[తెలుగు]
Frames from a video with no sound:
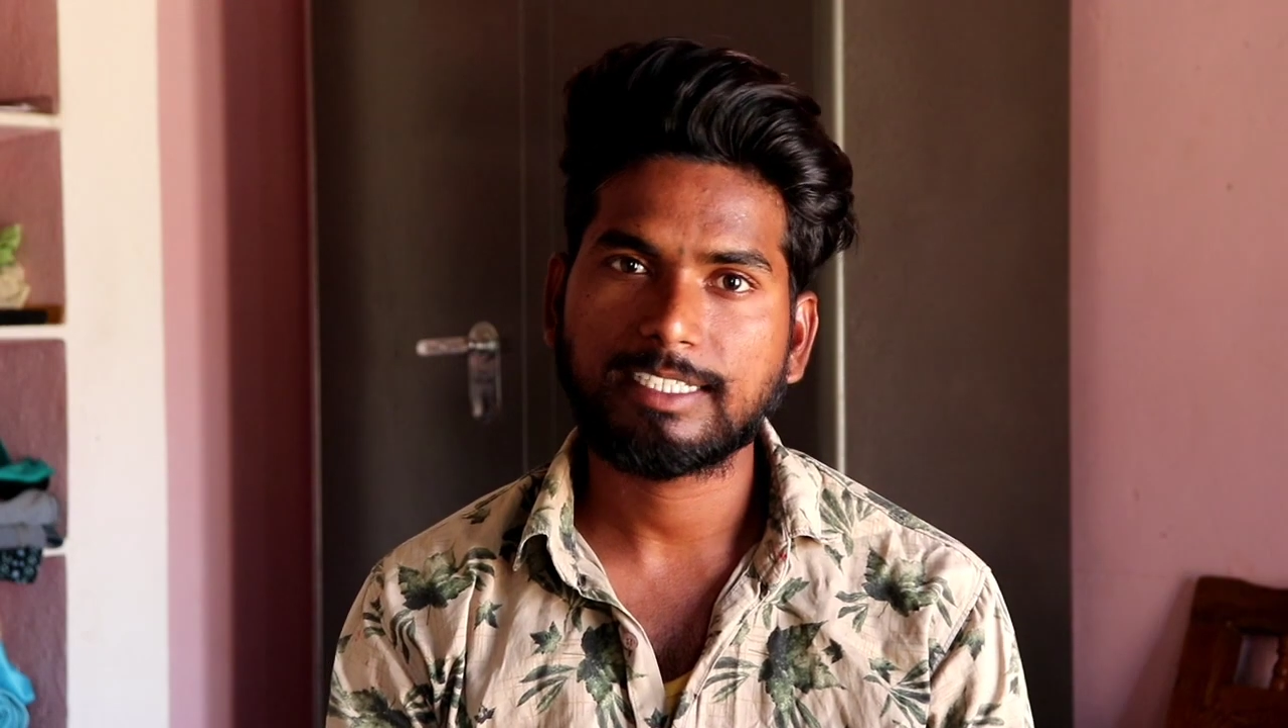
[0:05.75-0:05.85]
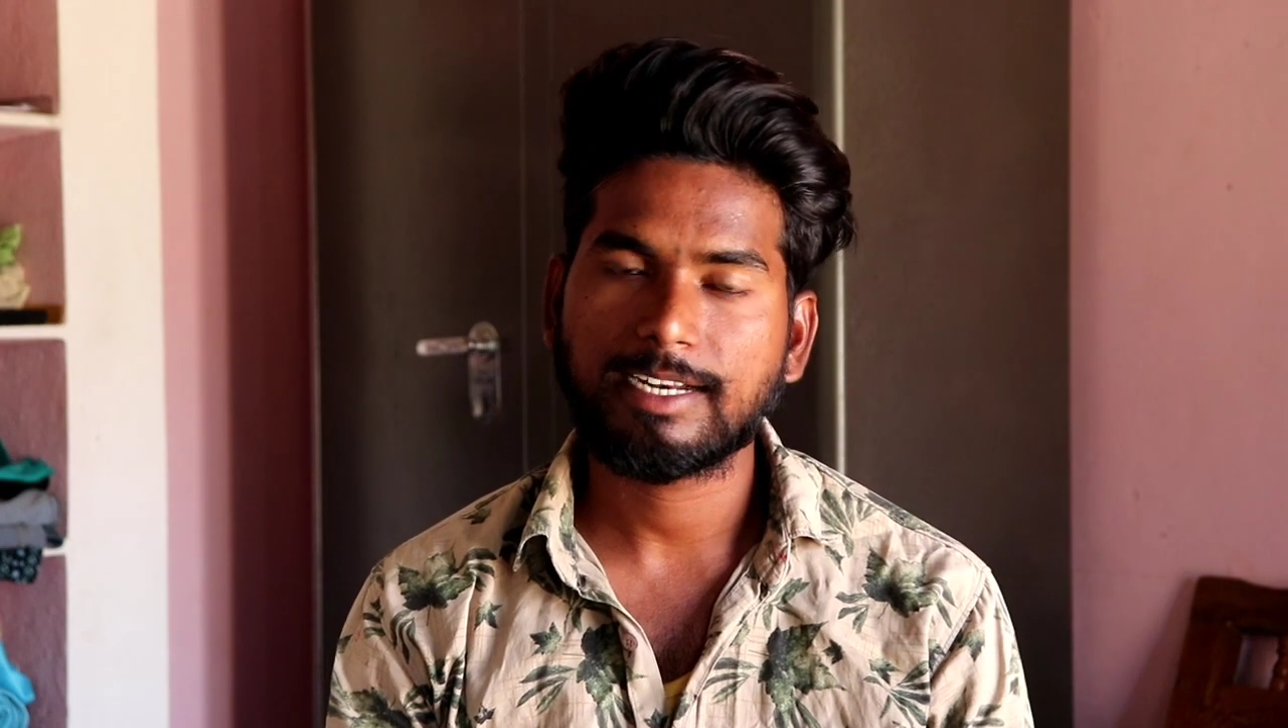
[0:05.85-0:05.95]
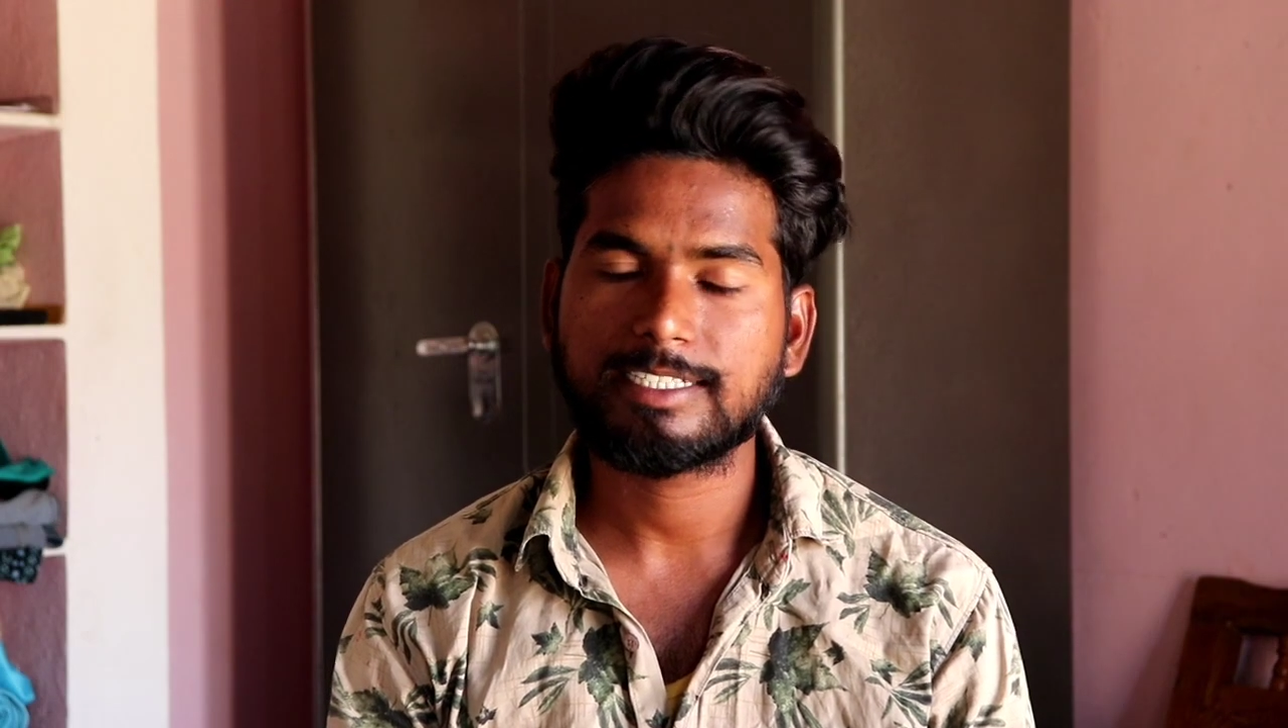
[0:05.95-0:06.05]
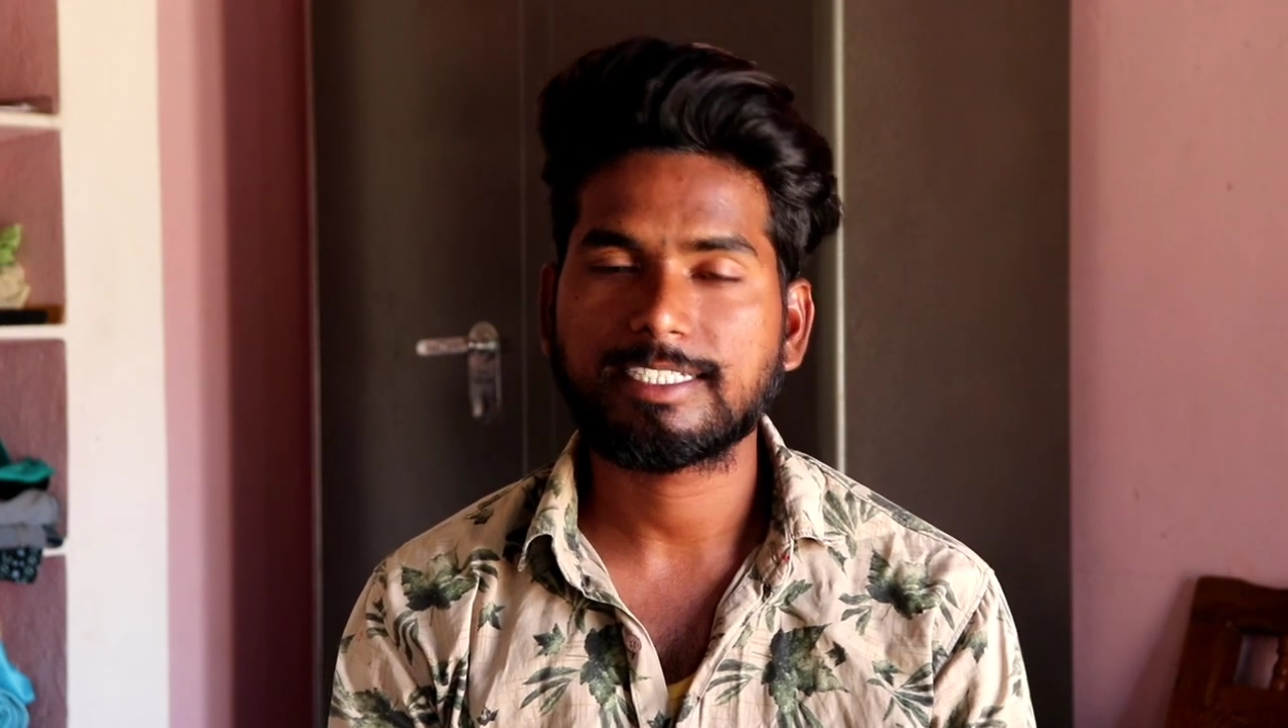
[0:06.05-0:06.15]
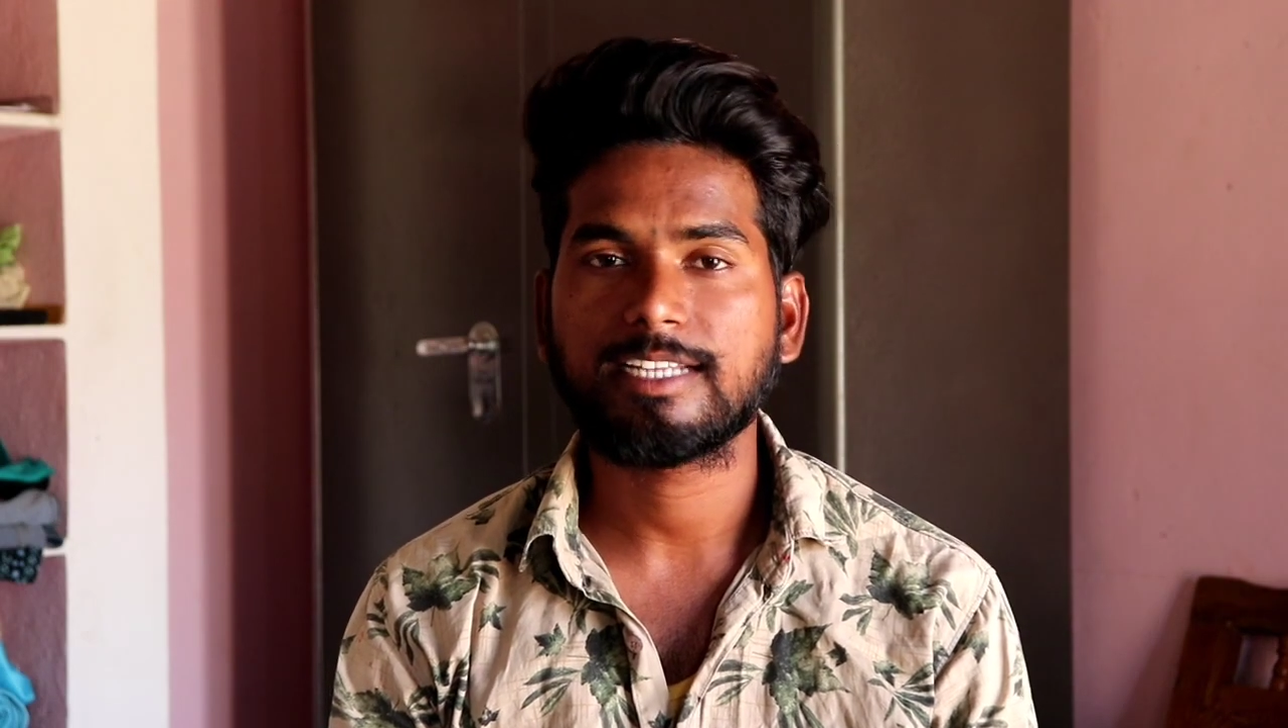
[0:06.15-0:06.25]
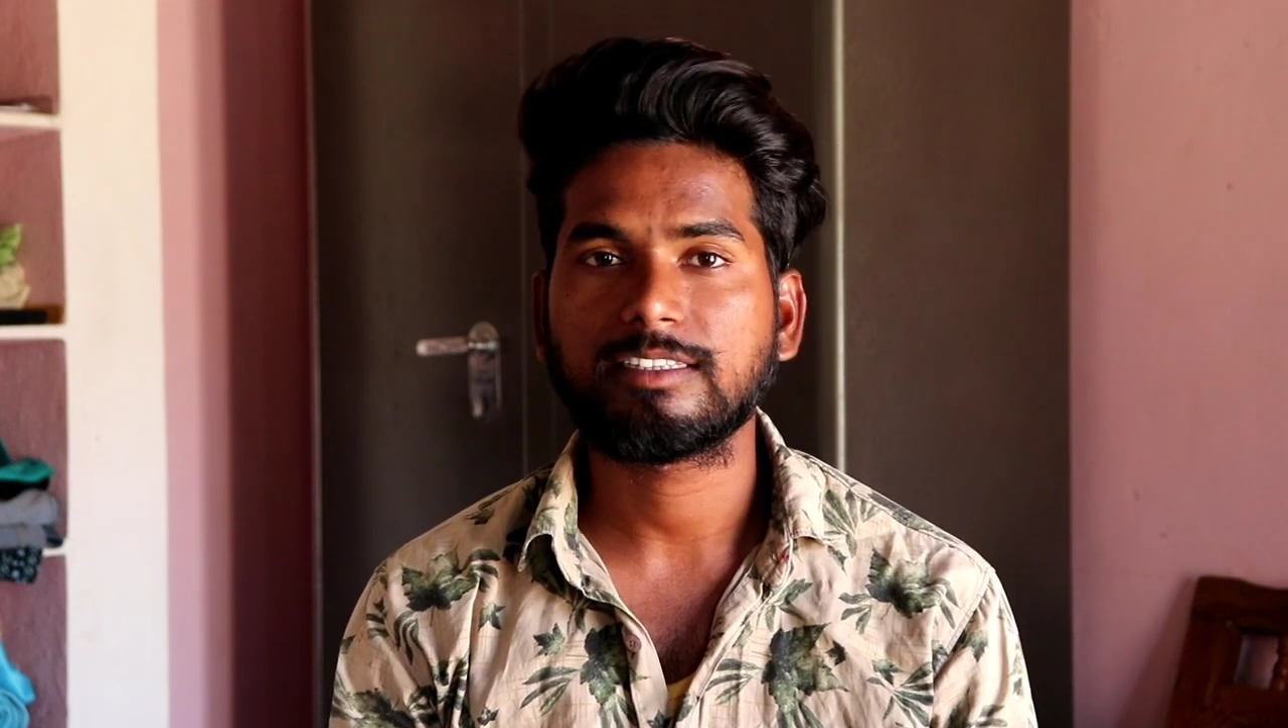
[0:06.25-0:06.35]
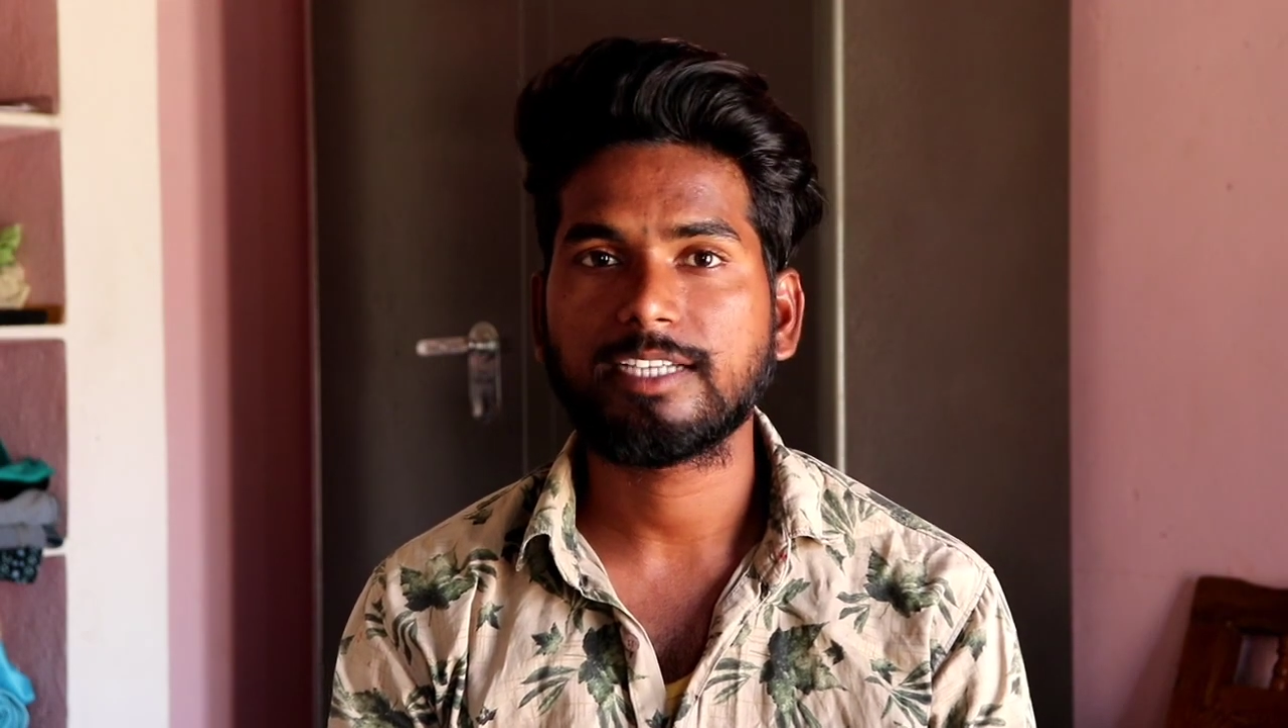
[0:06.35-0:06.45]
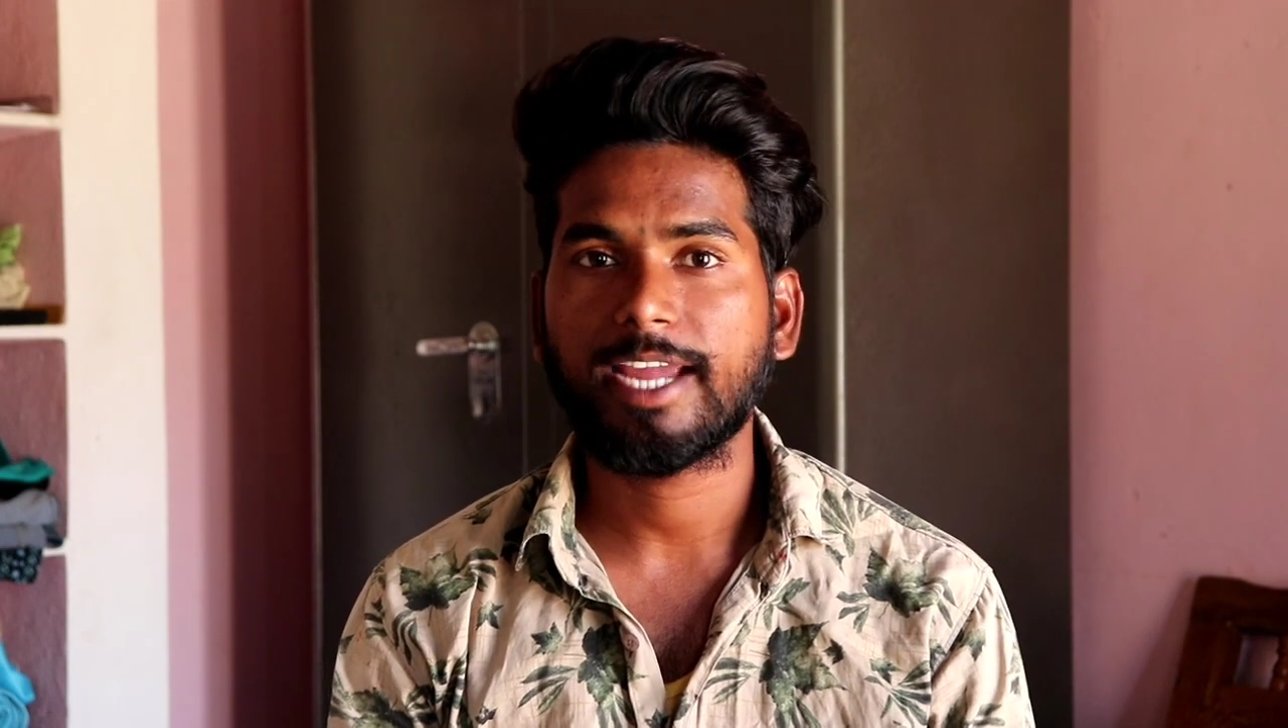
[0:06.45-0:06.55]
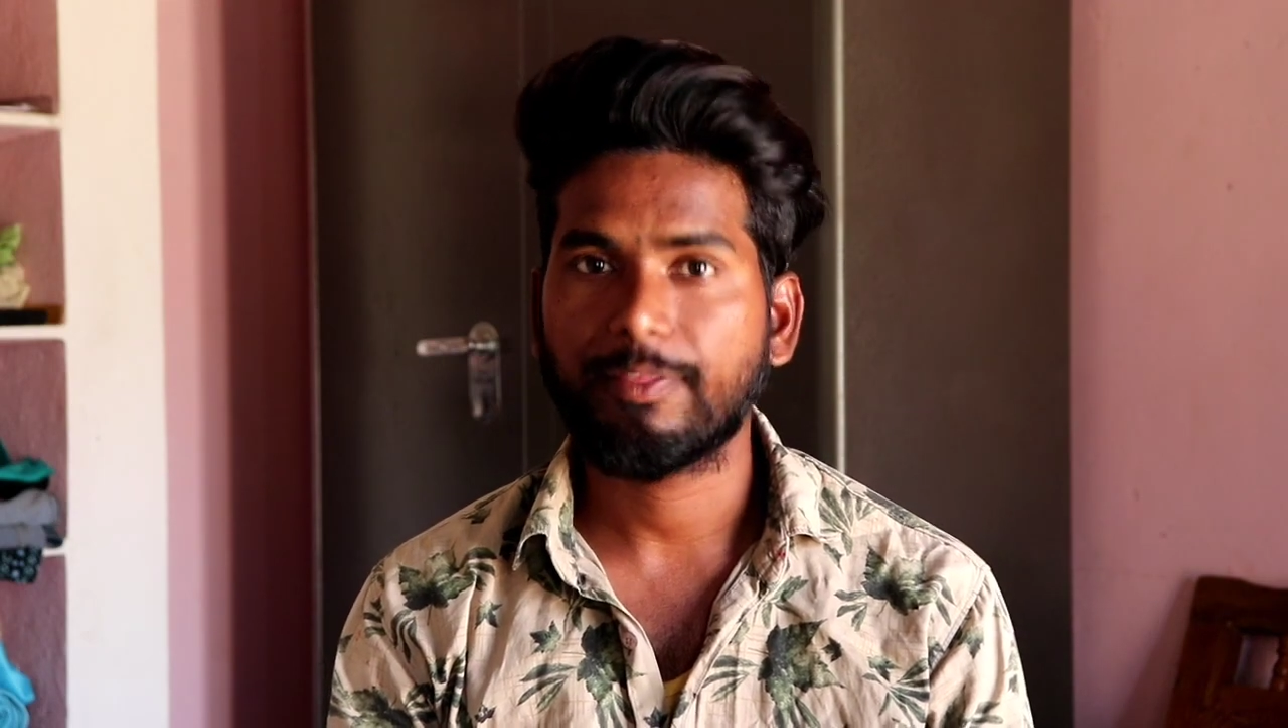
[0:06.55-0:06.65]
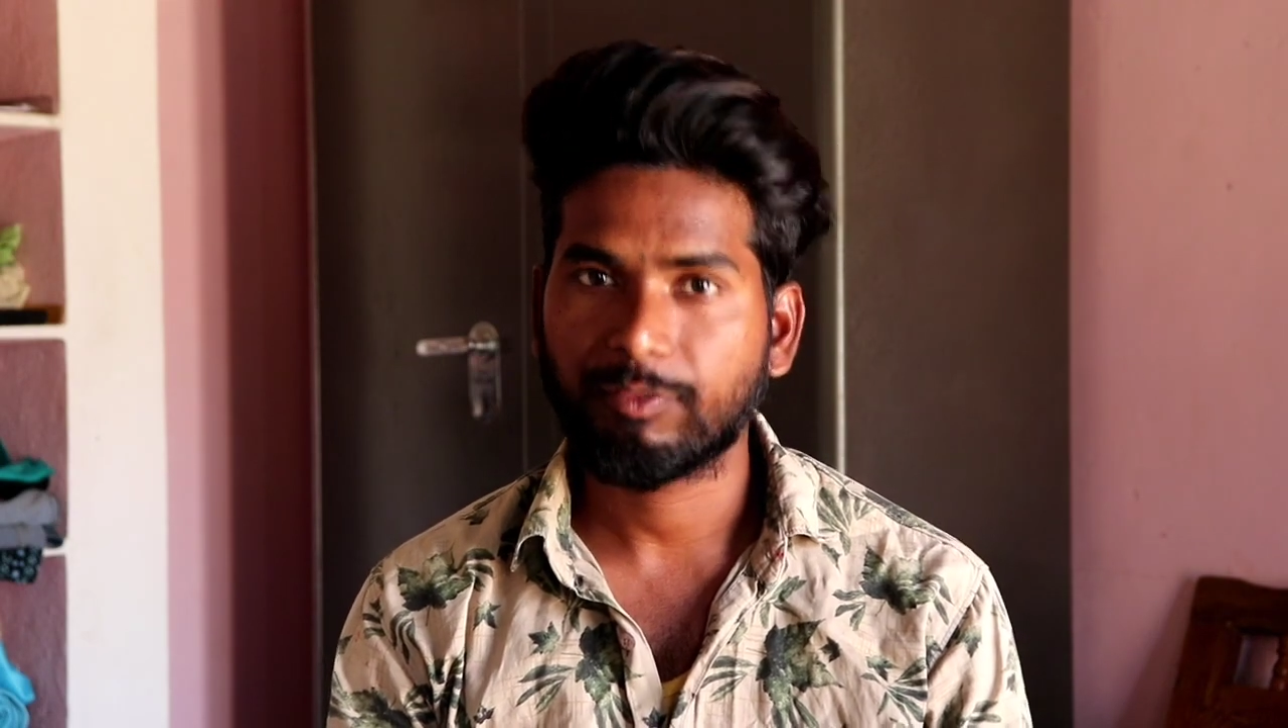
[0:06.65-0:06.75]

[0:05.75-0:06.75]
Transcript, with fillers: సిగ్నల్ స్ట్రెంగ్త్